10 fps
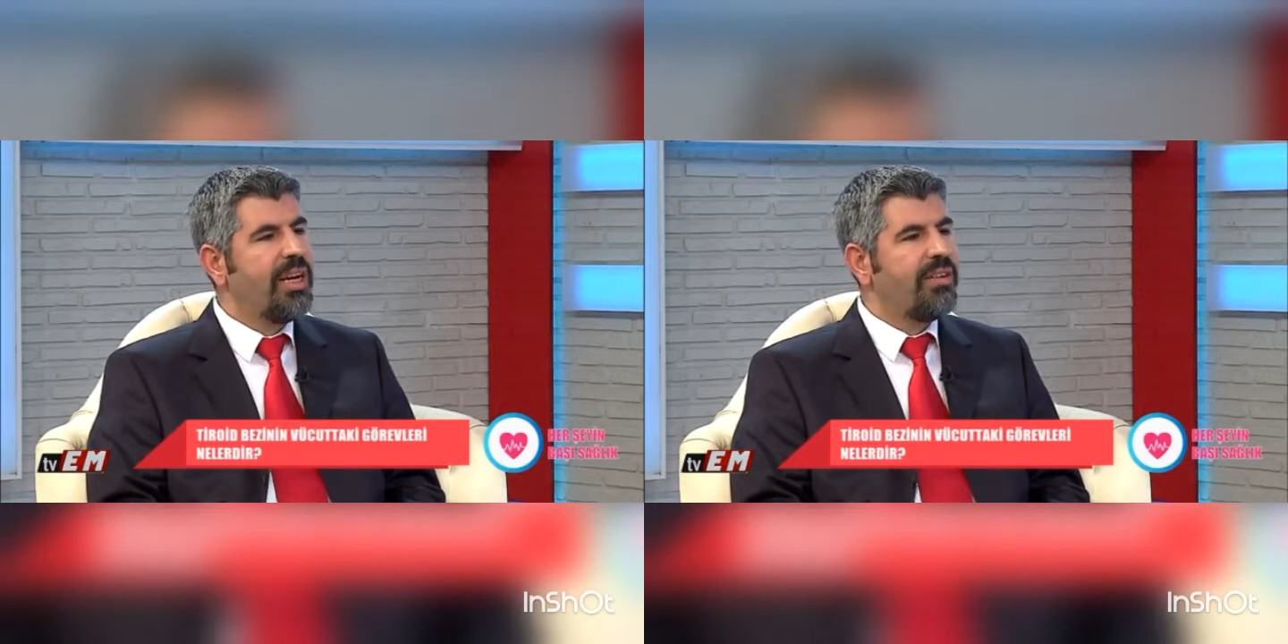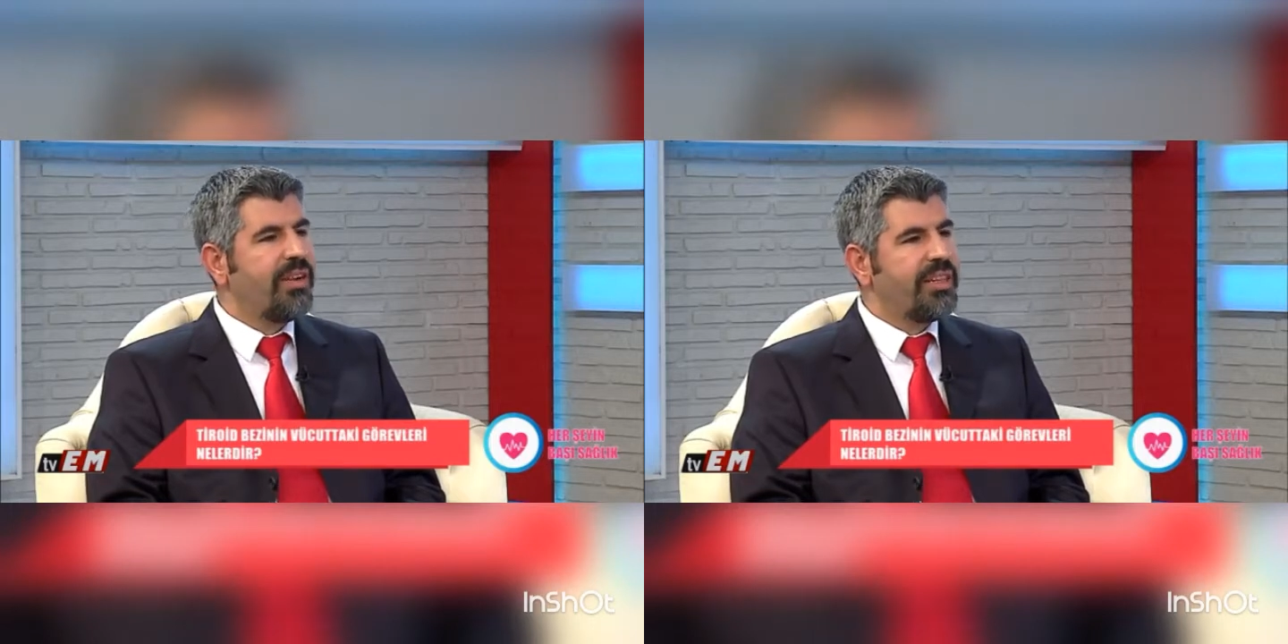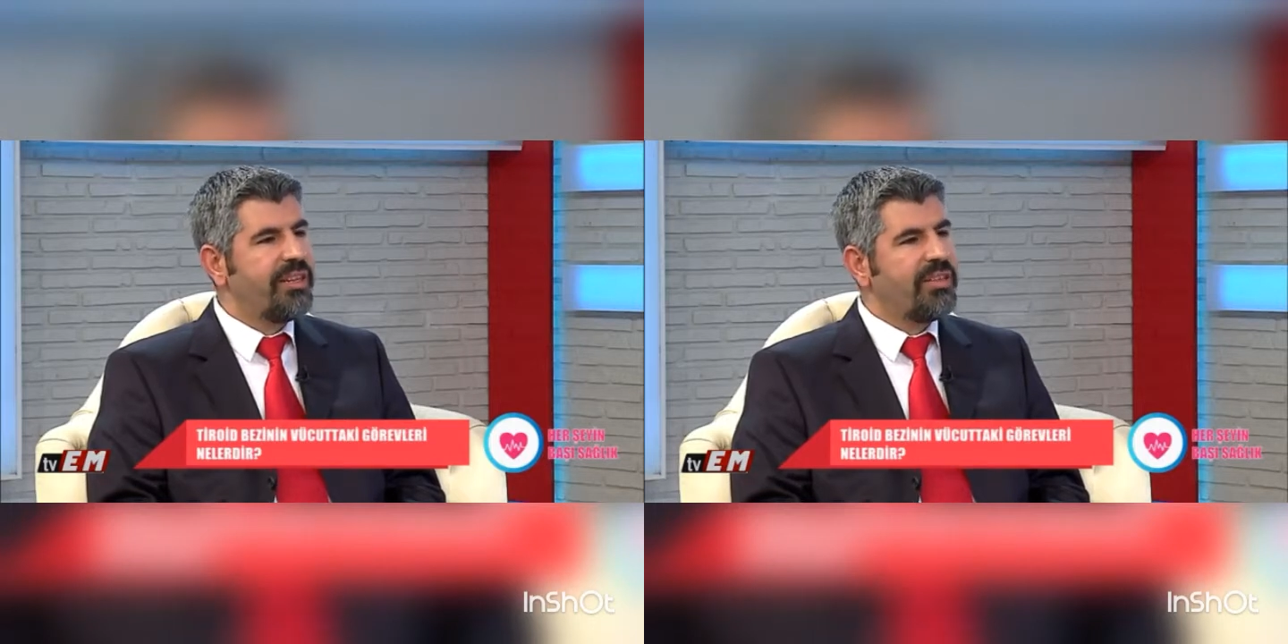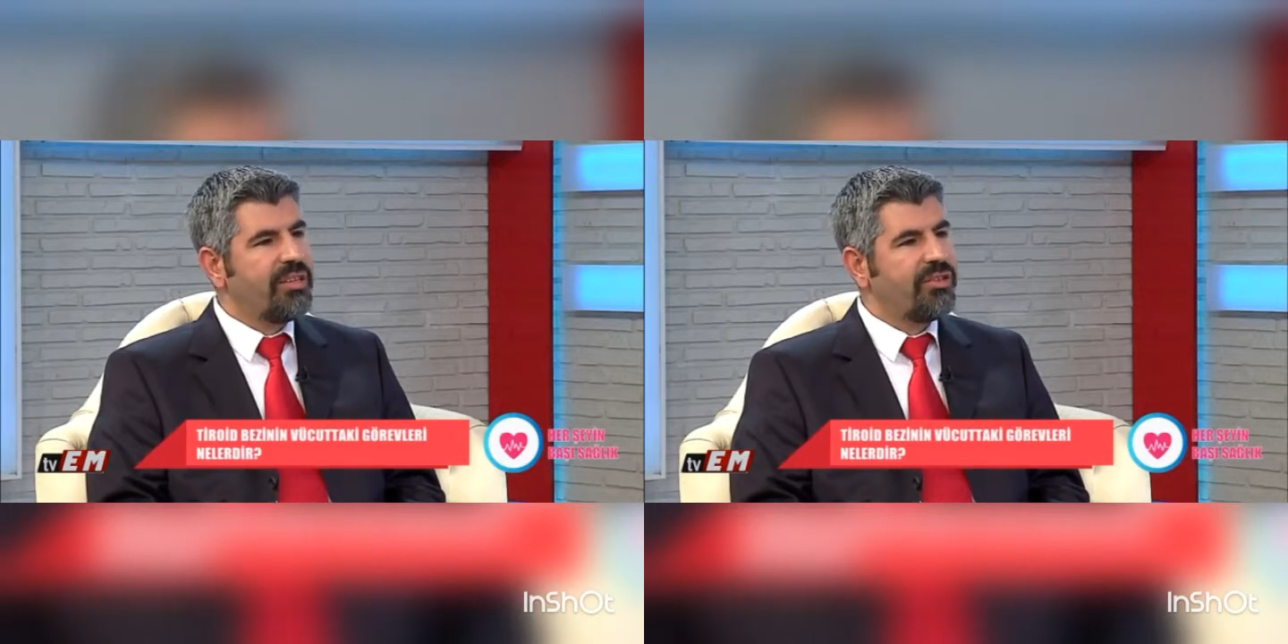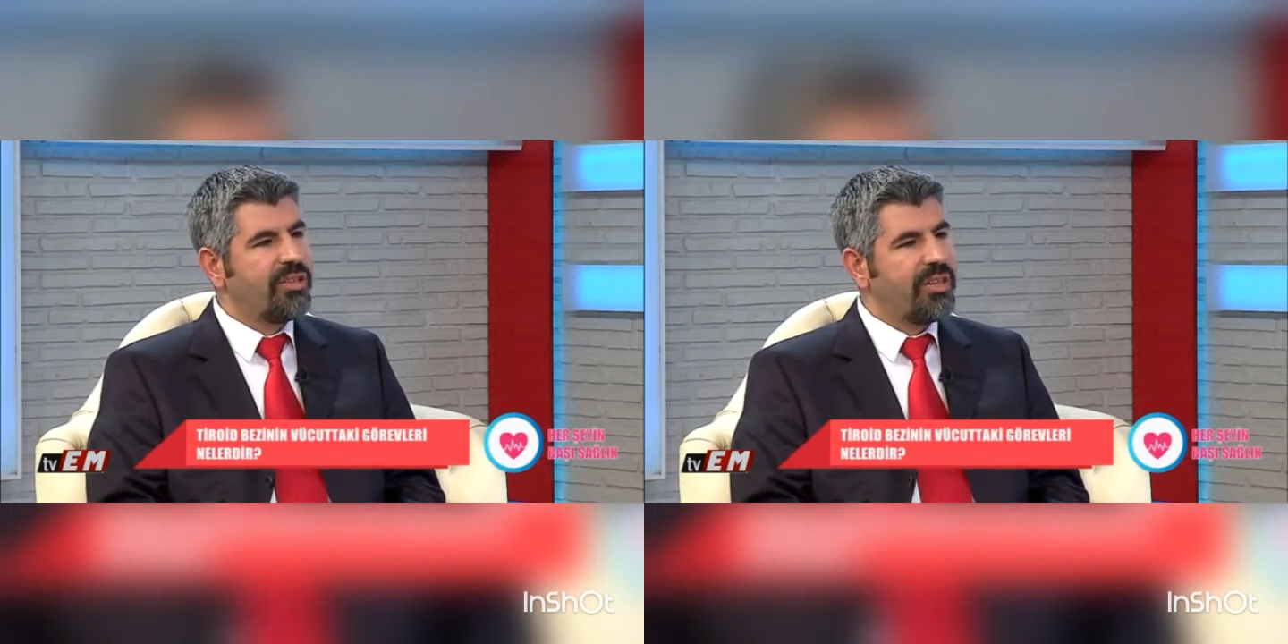Fazla
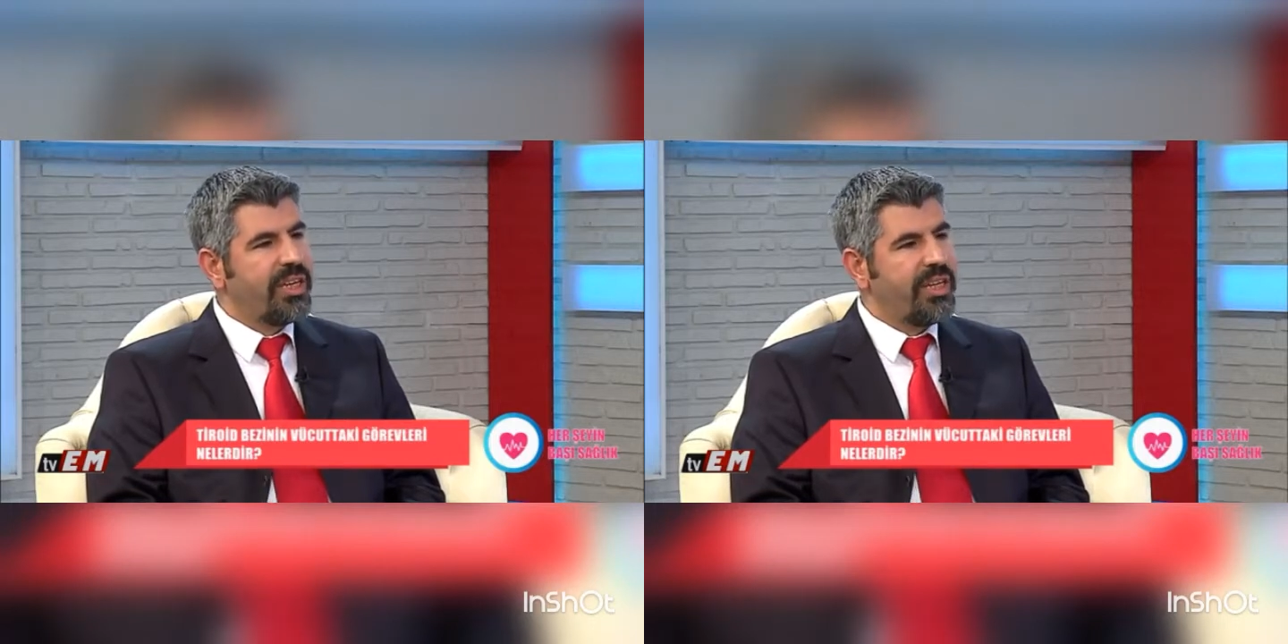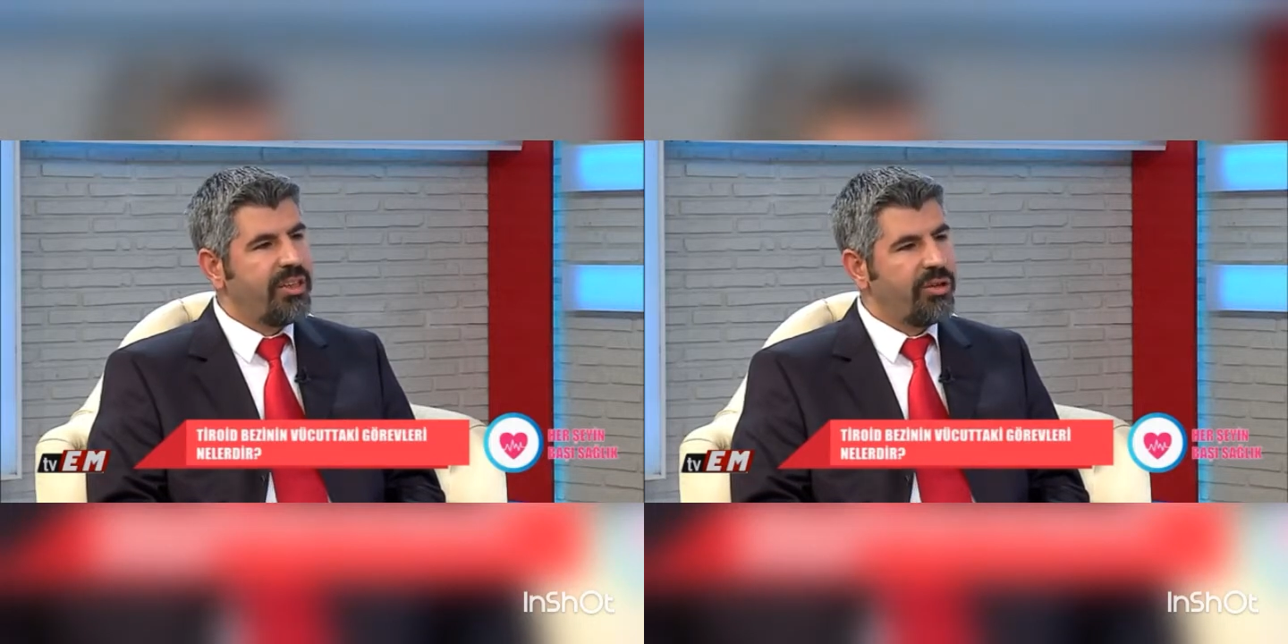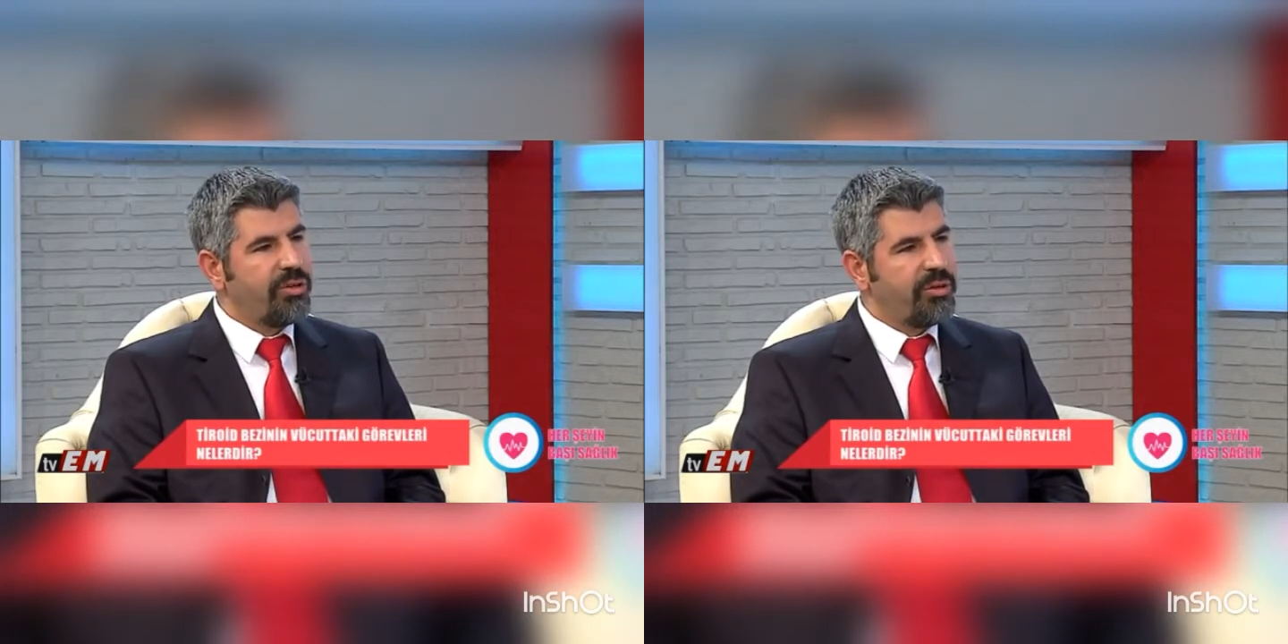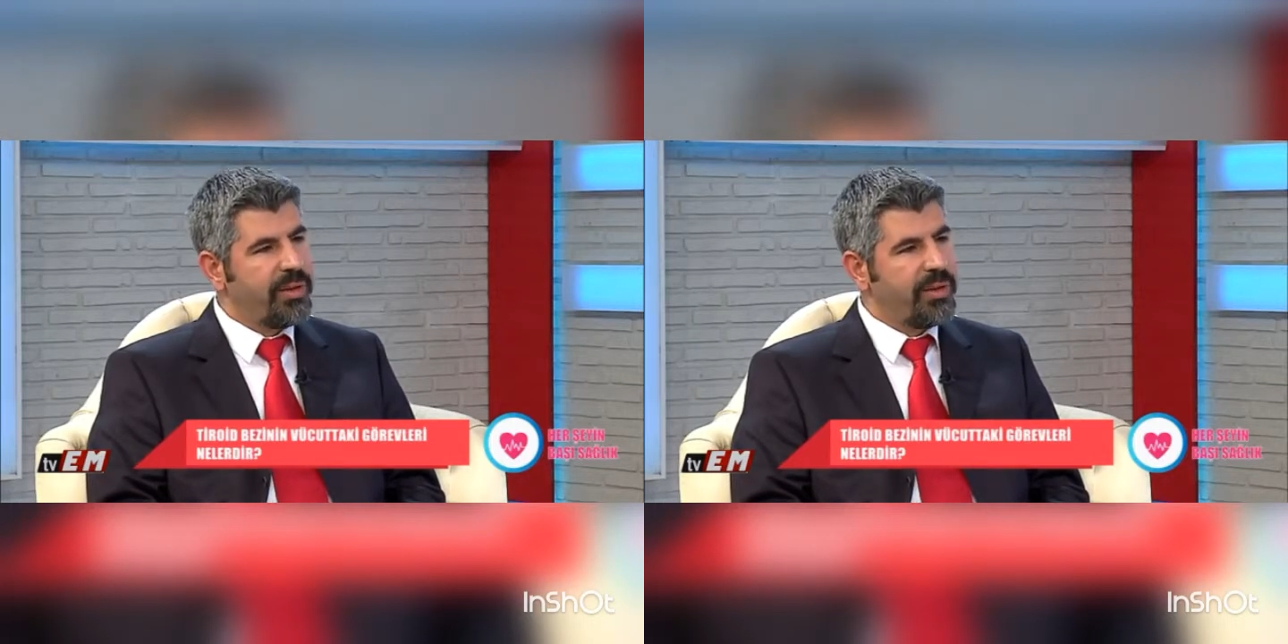çalıştığında yine tiroid